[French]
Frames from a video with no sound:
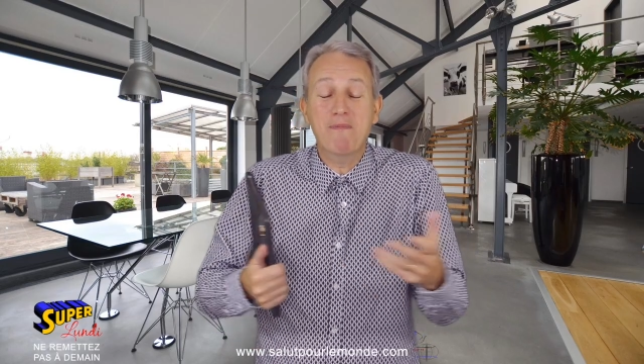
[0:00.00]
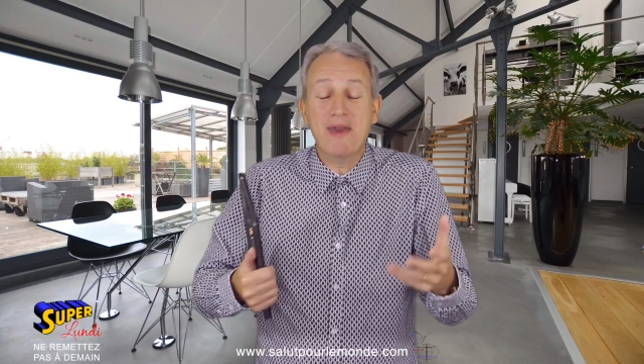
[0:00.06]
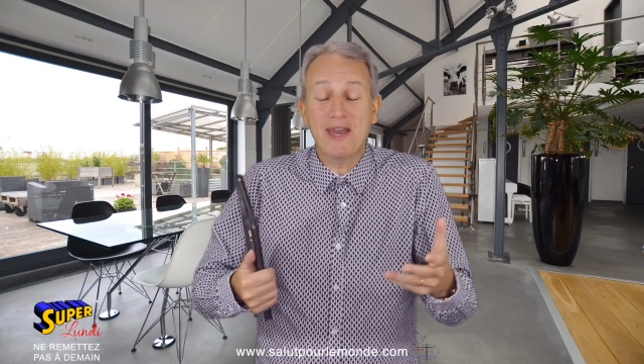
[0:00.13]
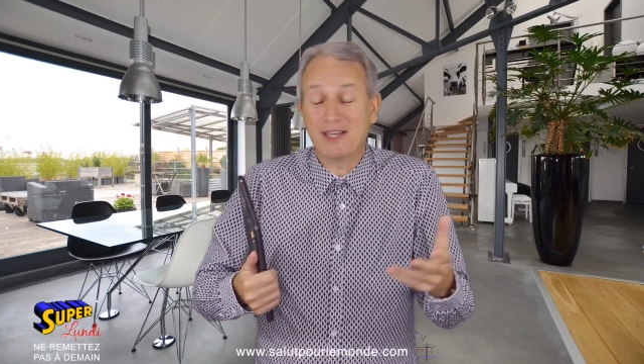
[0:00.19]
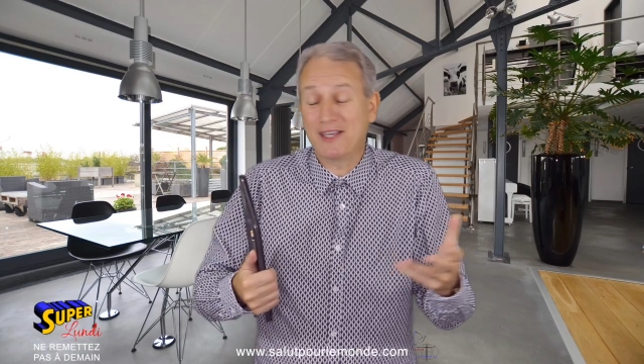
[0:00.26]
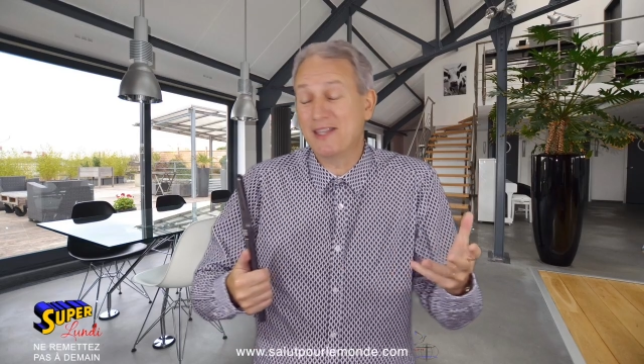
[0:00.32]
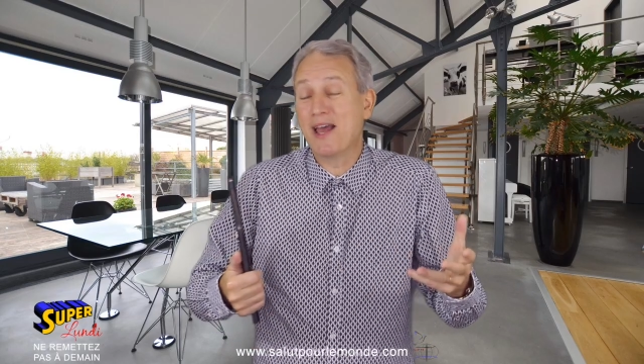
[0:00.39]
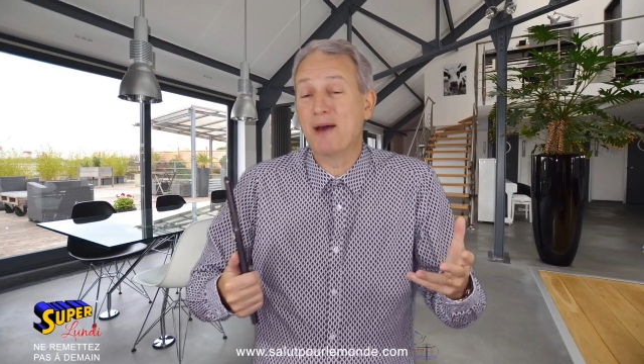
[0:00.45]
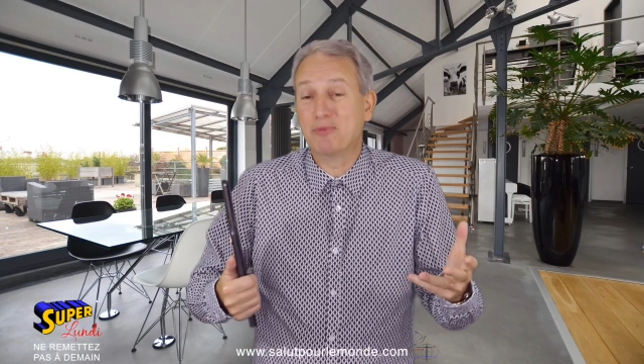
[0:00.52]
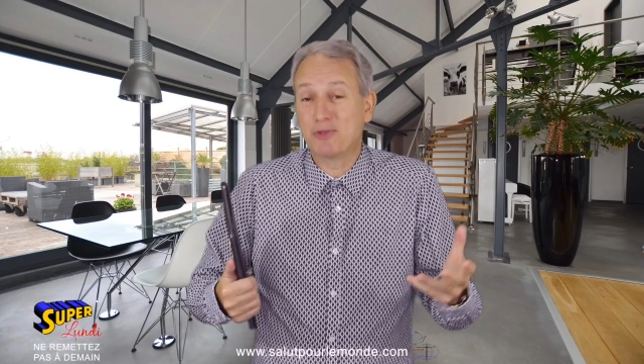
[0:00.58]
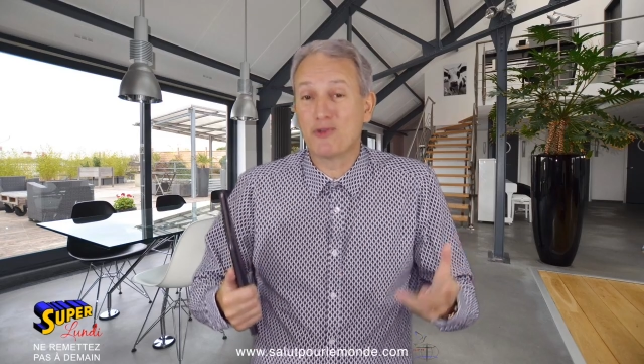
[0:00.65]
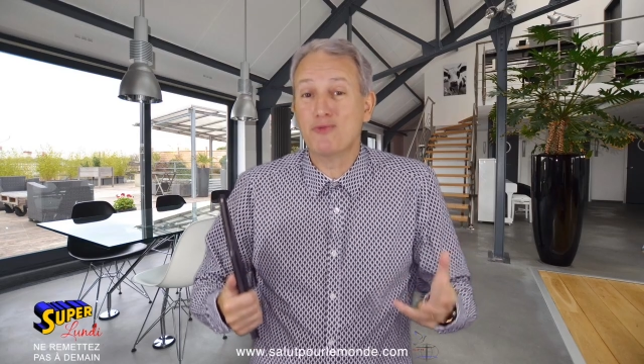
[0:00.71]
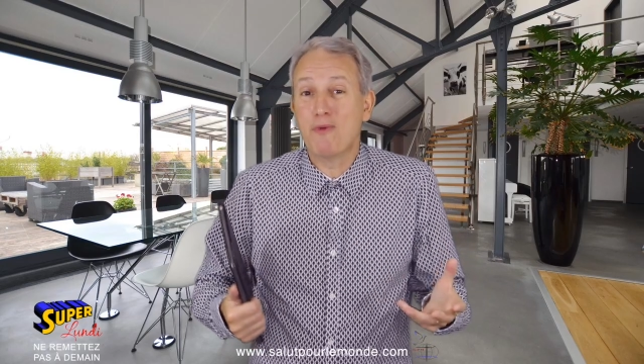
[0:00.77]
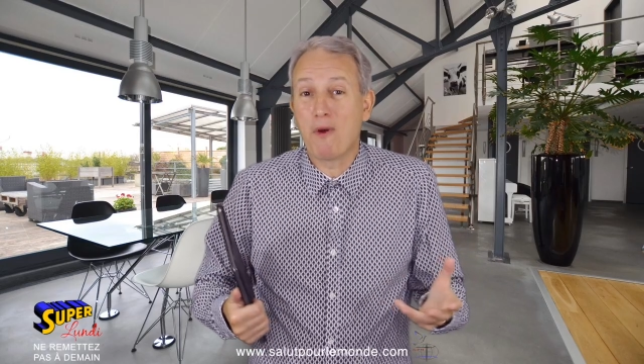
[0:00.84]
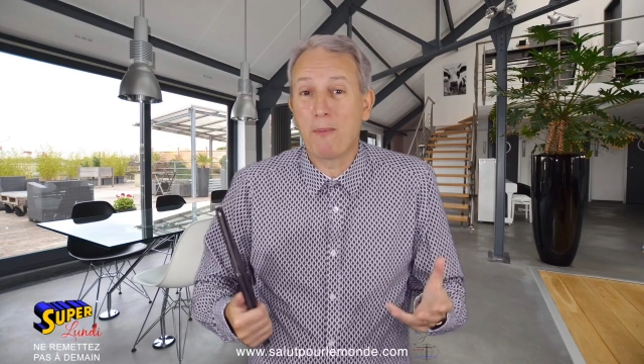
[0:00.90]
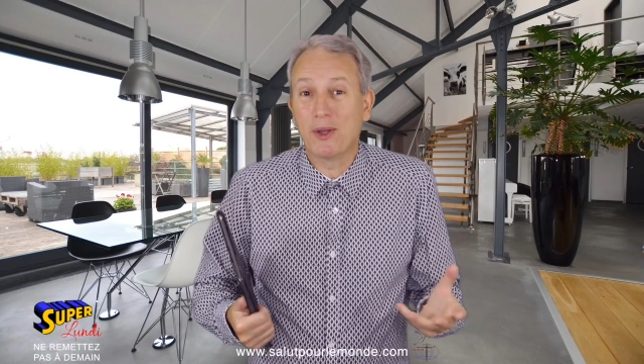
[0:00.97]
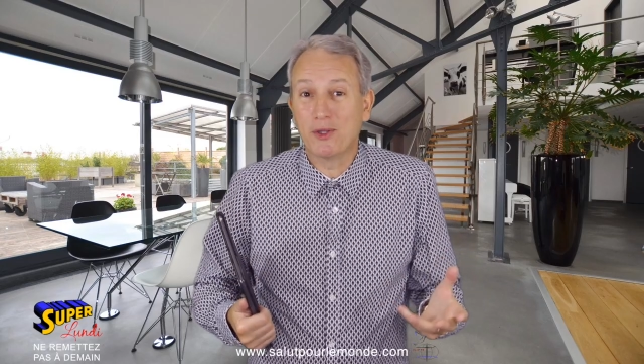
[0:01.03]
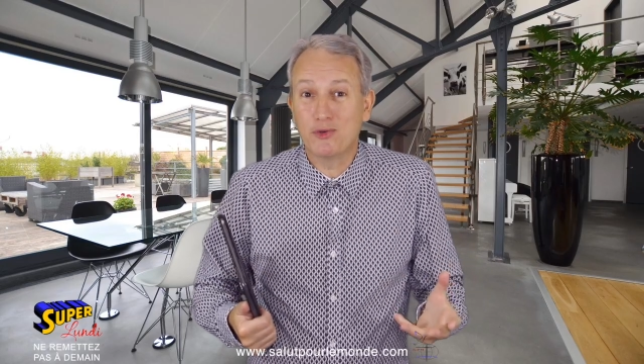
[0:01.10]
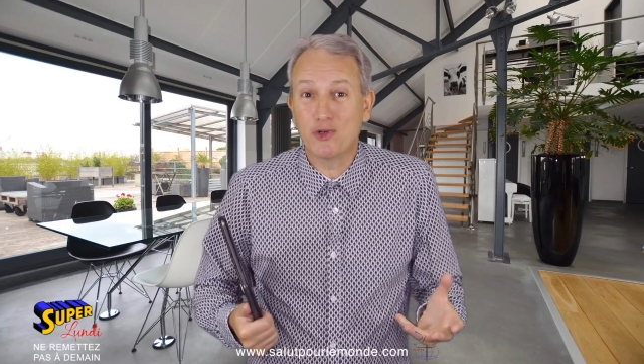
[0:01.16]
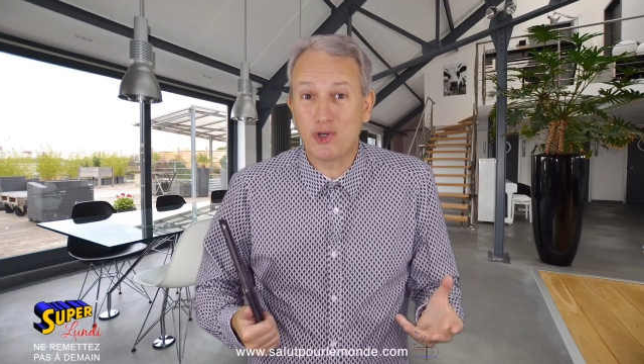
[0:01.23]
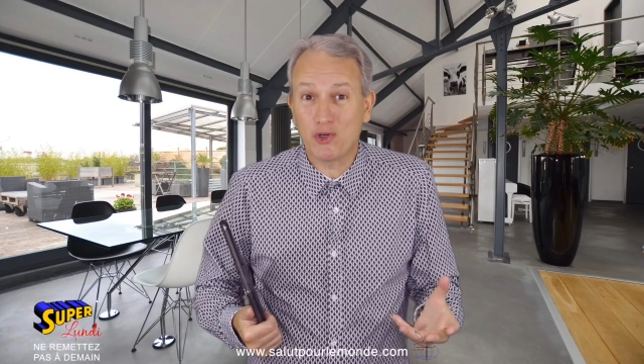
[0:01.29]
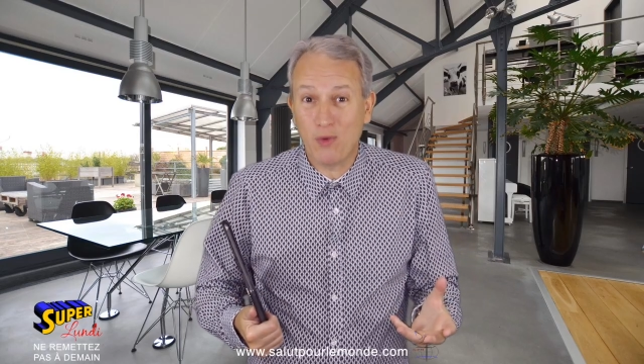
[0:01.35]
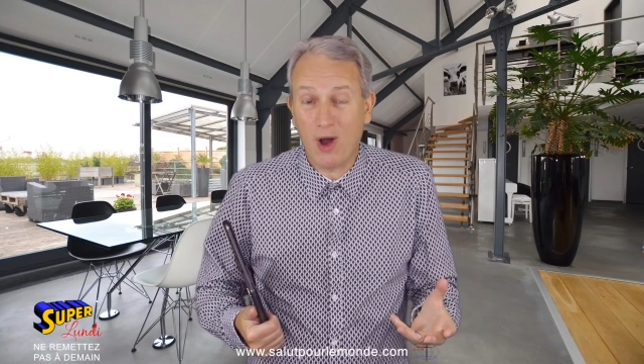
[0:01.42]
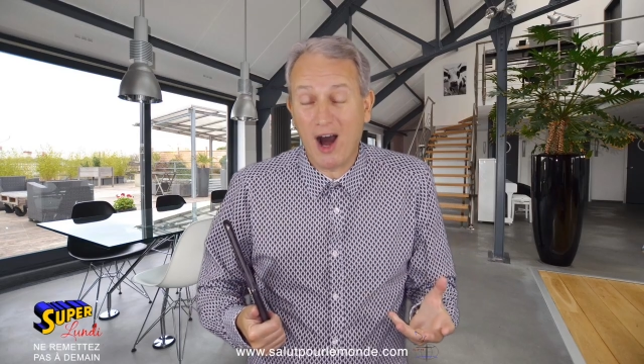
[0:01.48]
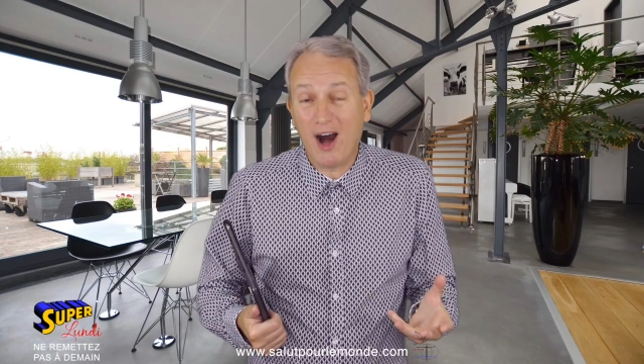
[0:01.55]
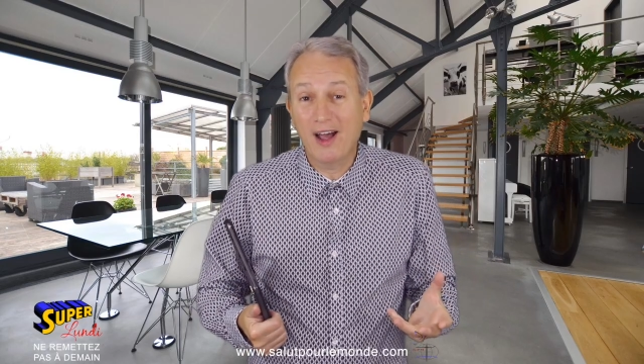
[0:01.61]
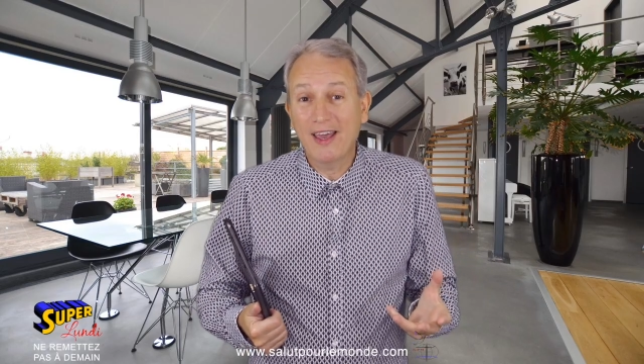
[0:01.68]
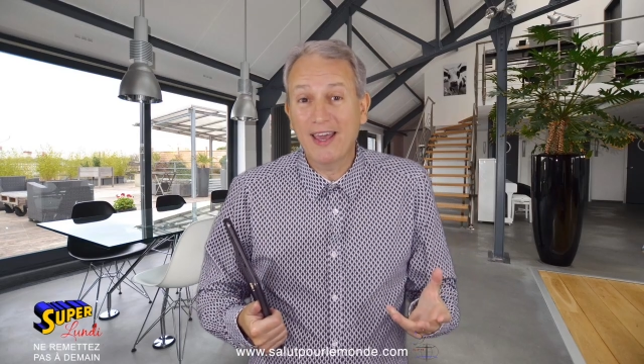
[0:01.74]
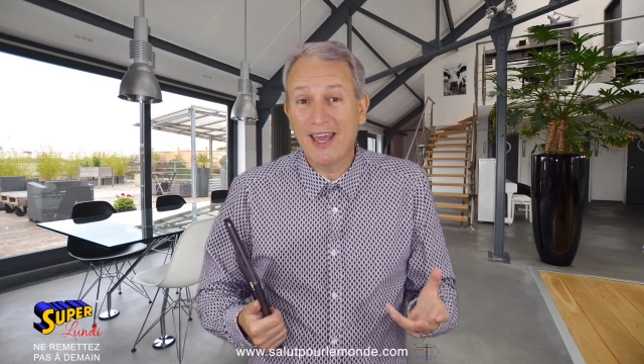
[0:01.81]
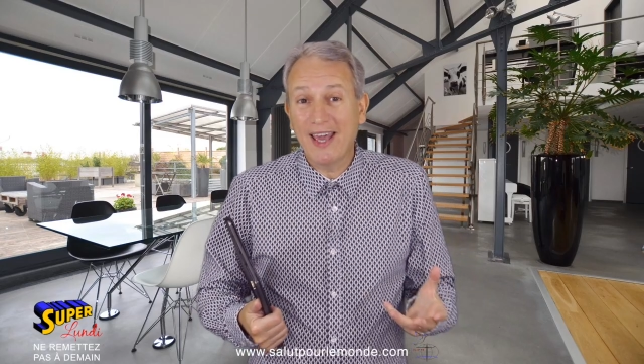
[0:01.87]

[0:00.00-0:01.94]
un mais qui n'est absolument pas de choix,